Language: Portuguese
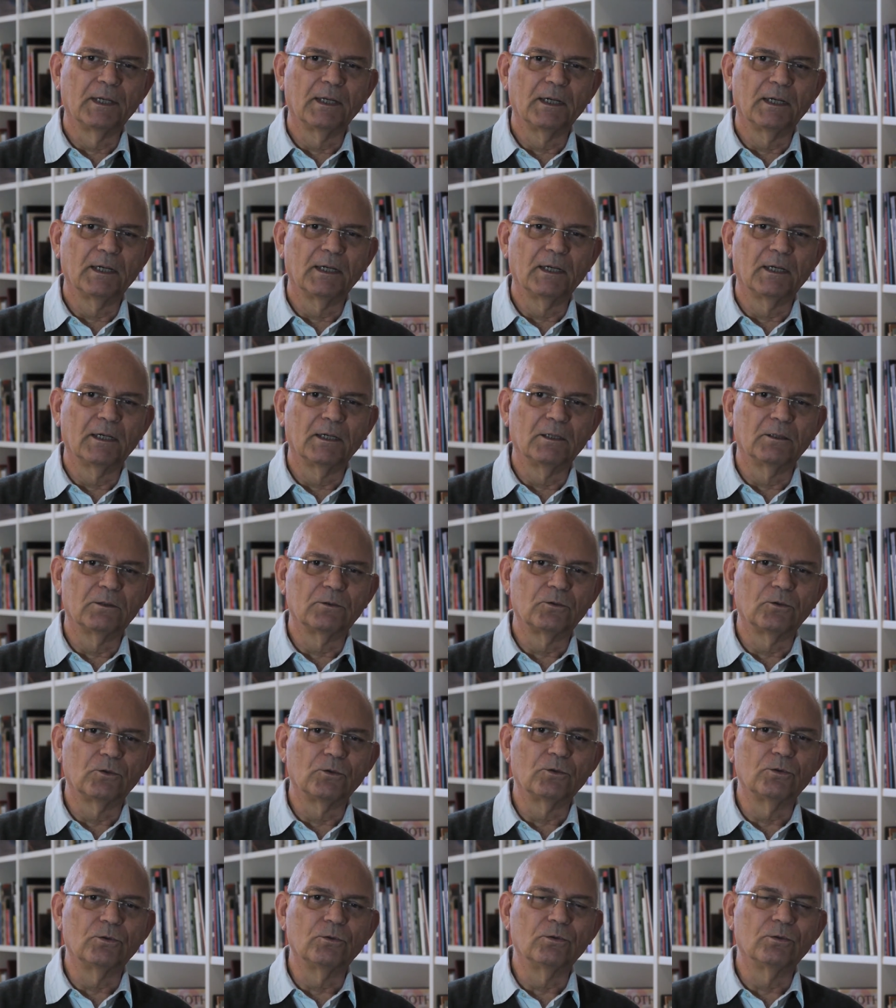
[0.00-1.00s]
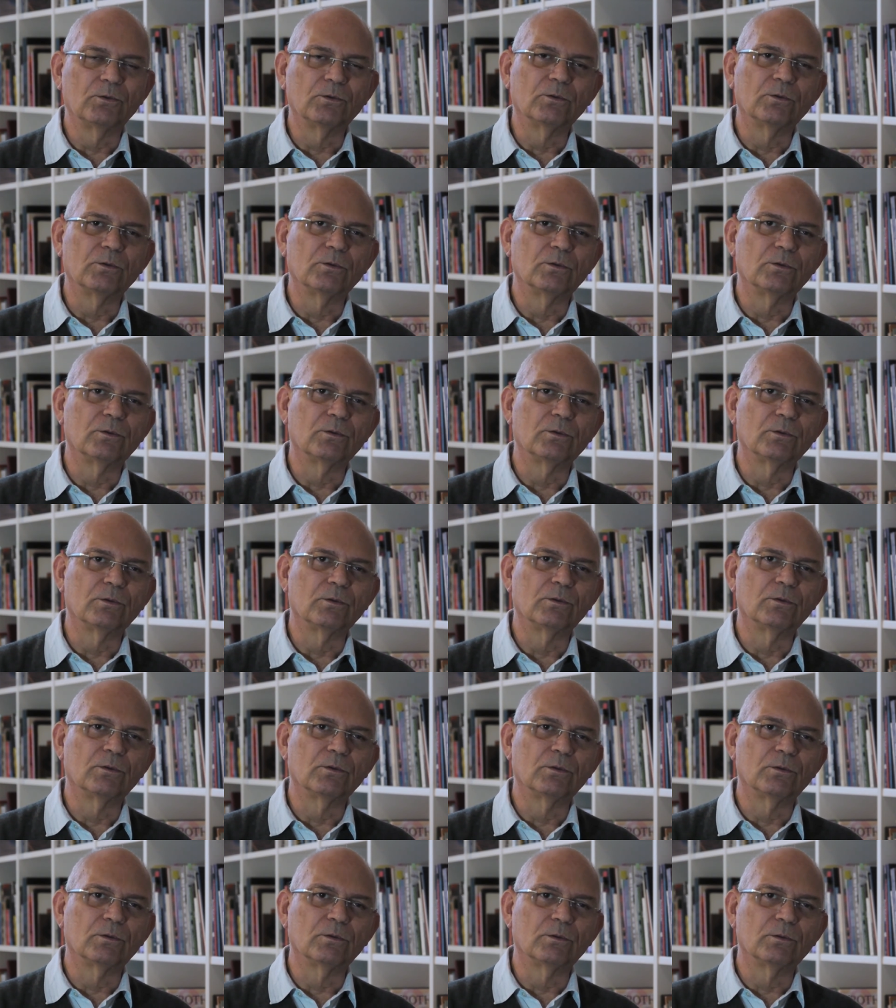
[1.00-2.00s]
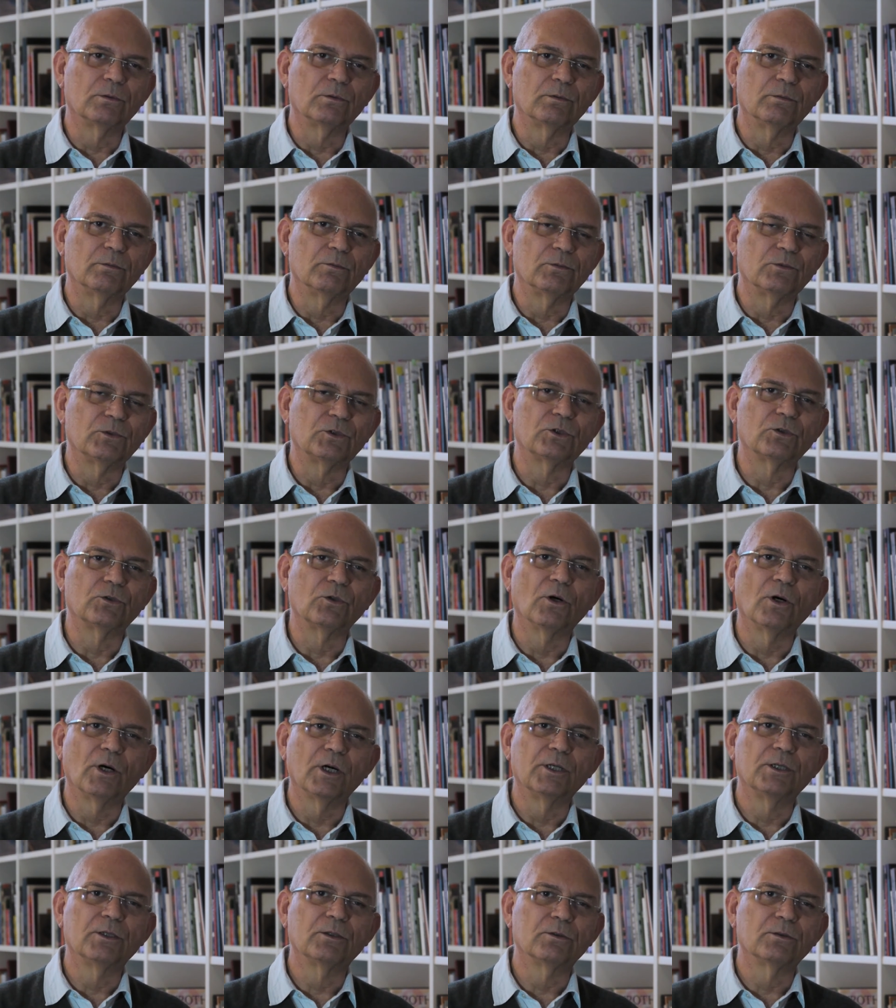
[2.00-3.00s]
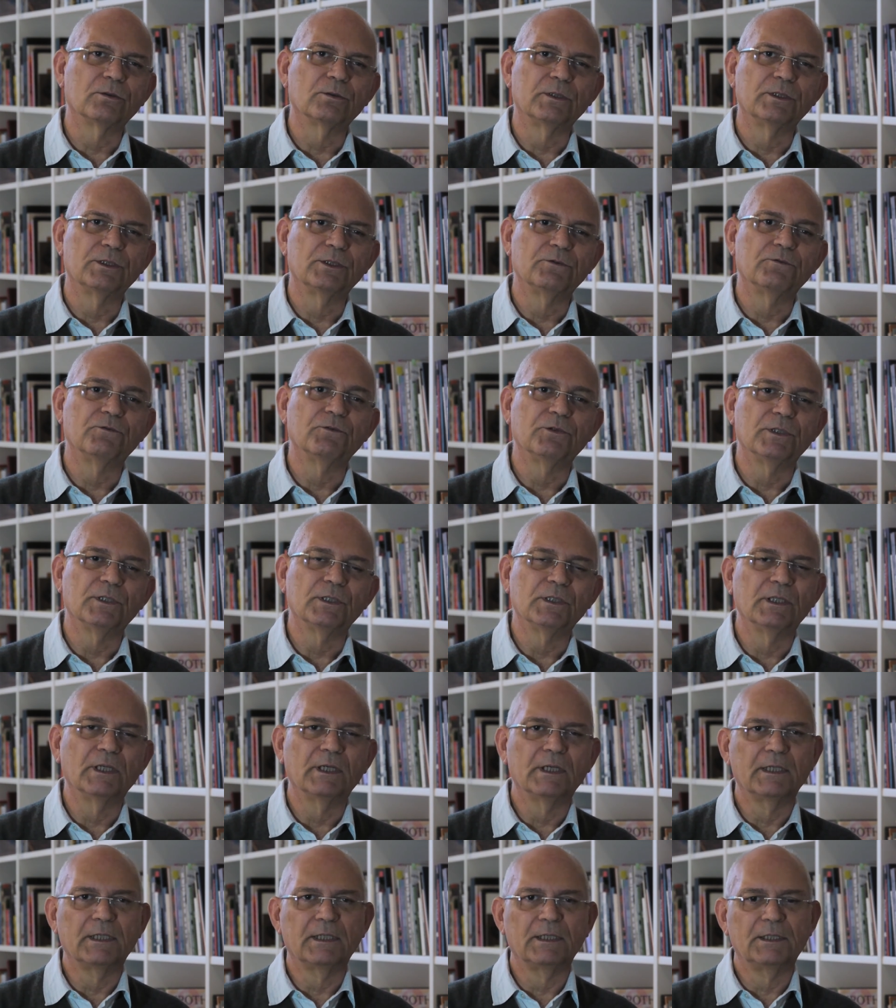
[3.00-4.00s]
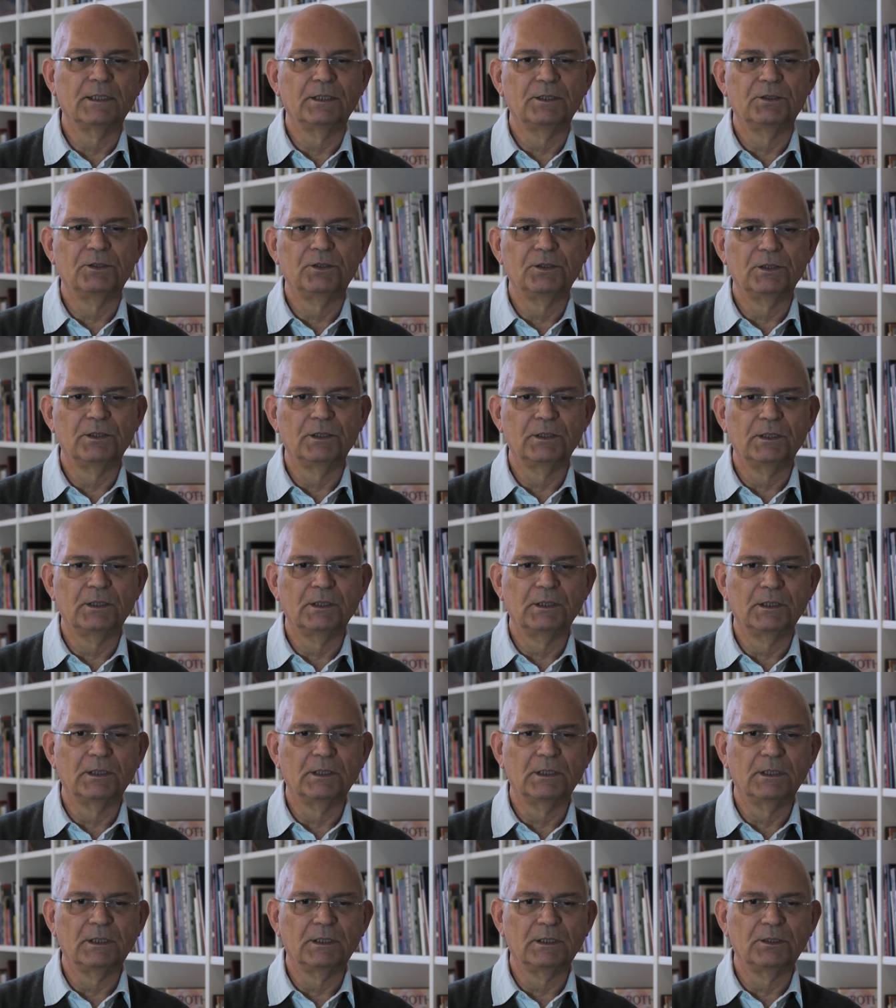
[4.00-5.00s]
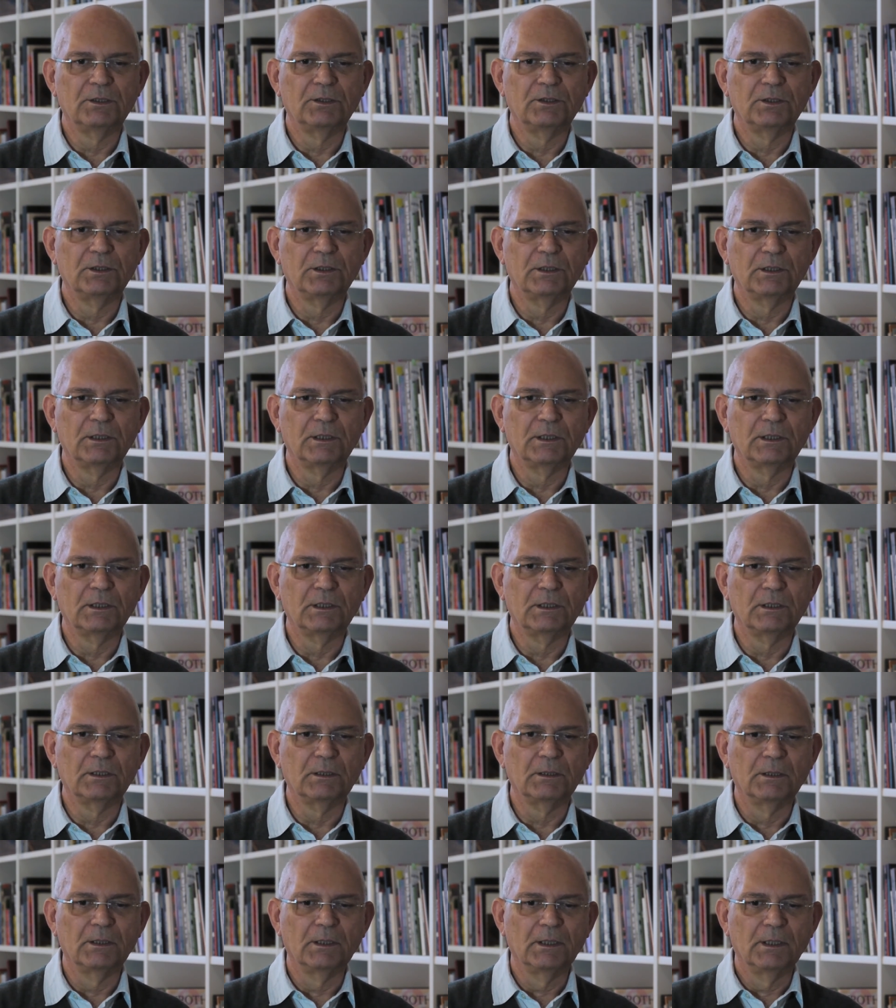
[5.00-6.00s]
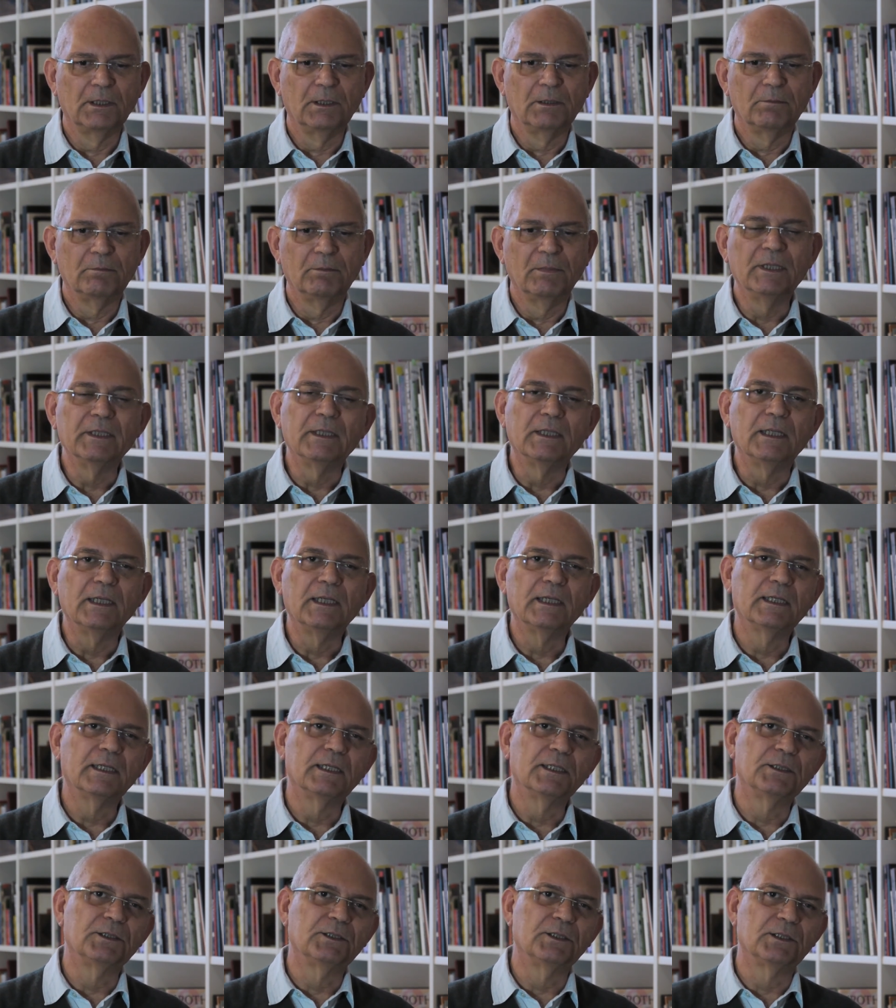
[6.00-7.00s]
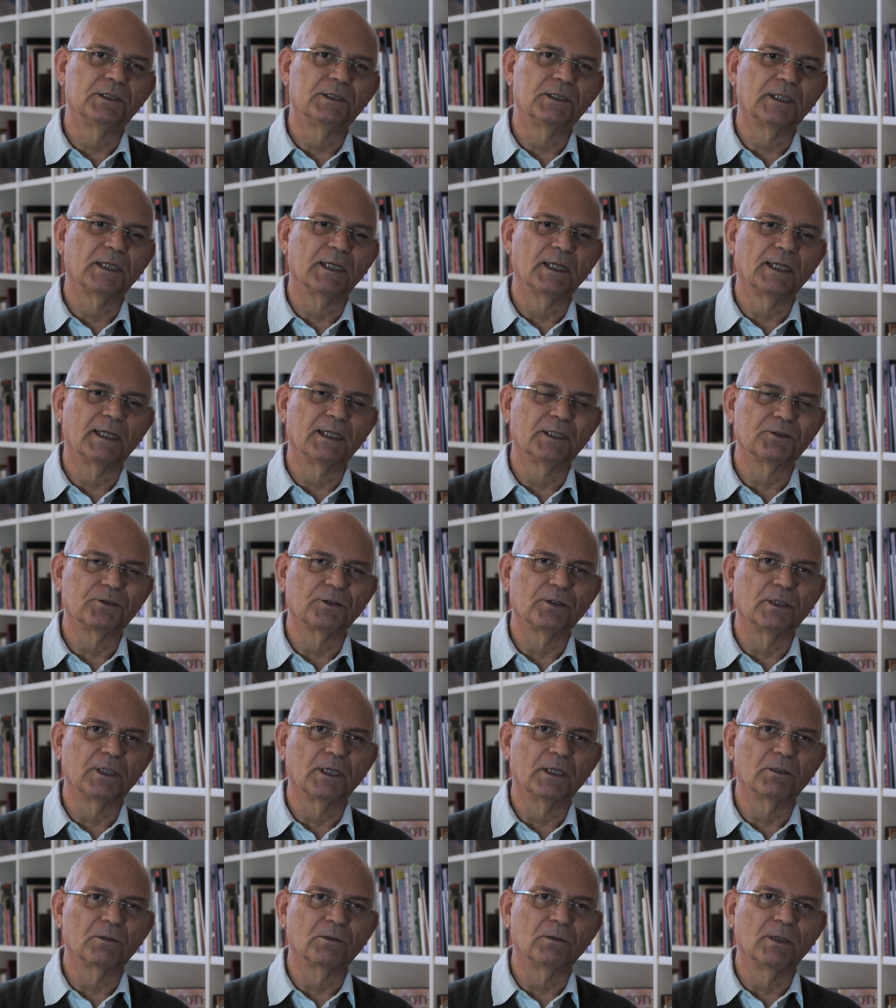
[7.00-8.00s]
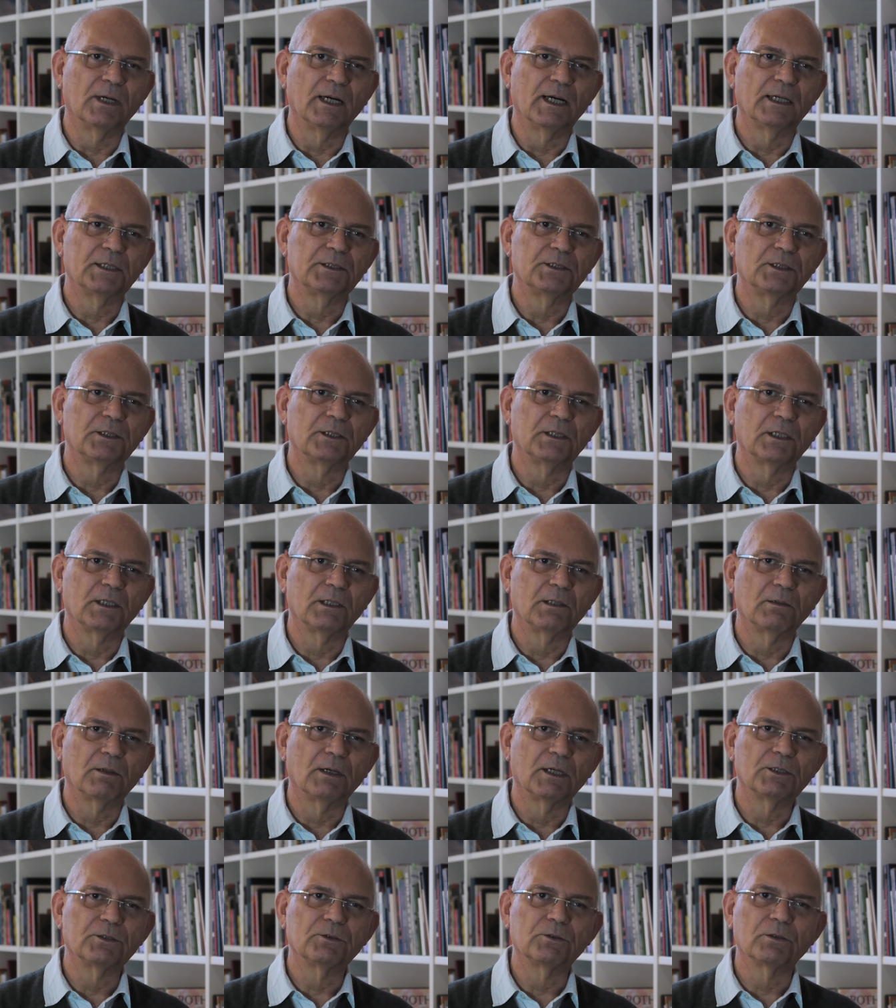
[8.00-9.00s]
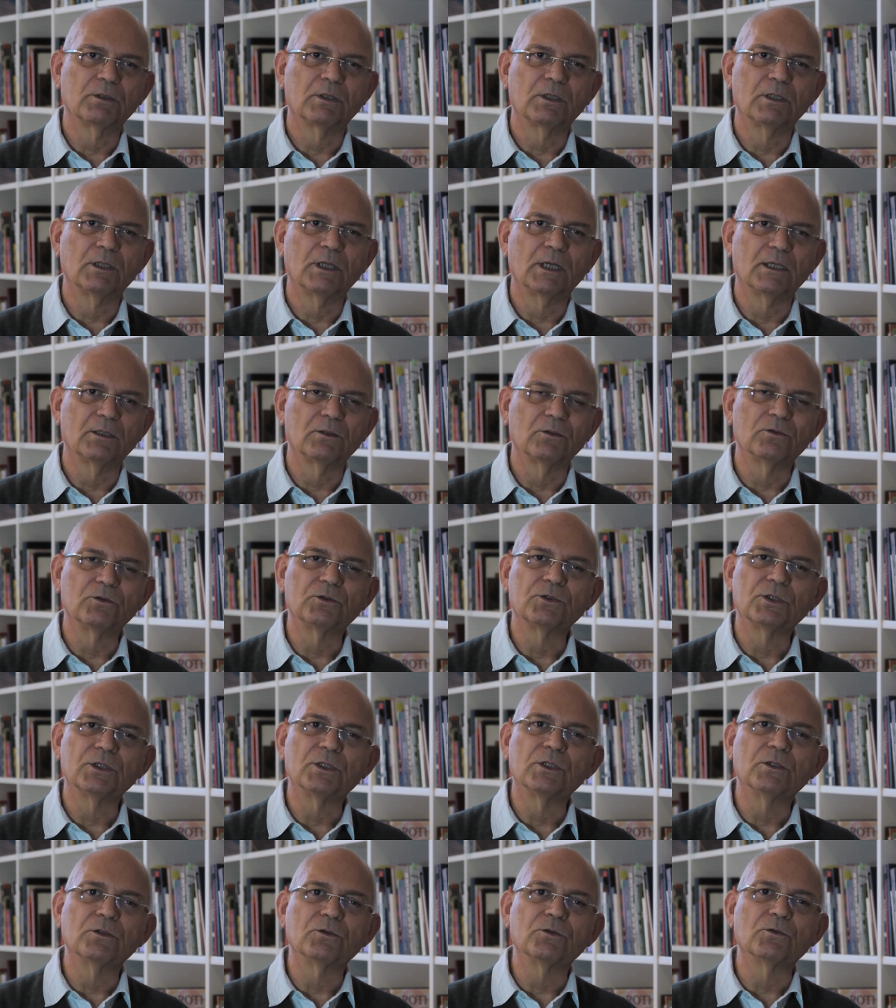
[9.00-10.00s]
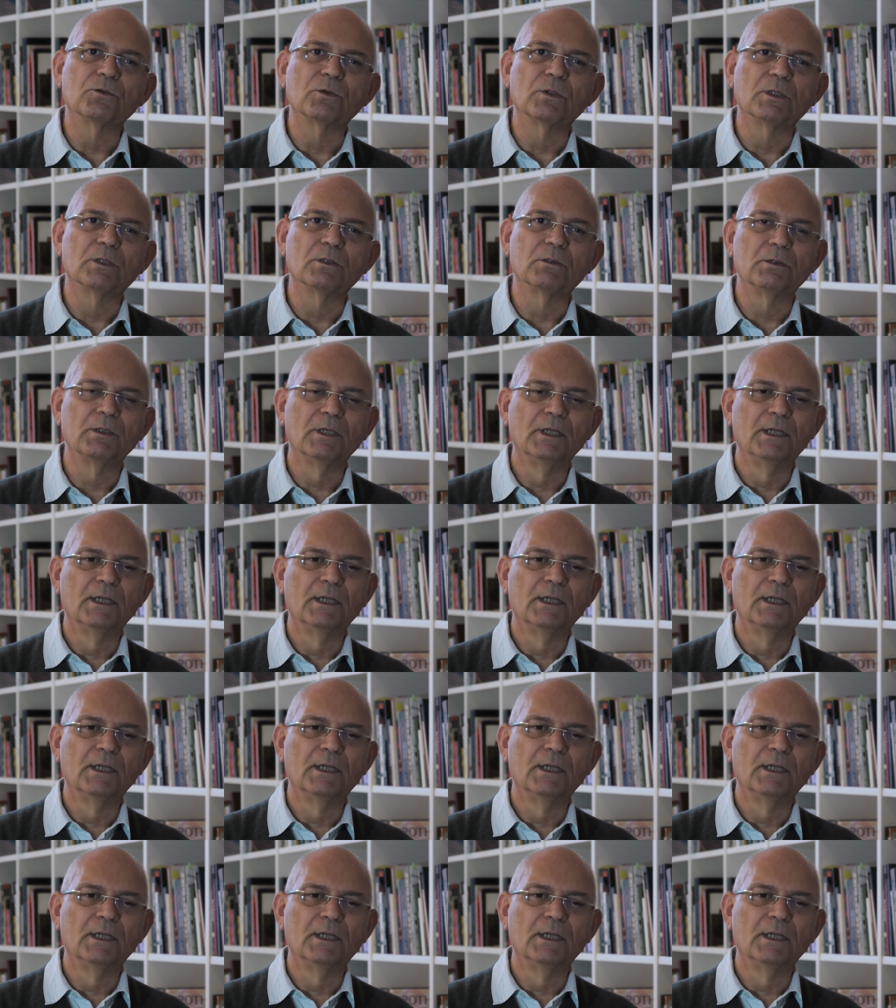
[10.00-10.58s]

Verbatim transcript: a todo o, um histórico de vida e de, e de maneira de se relacionar com arte que eu acho que a Dulcinha e João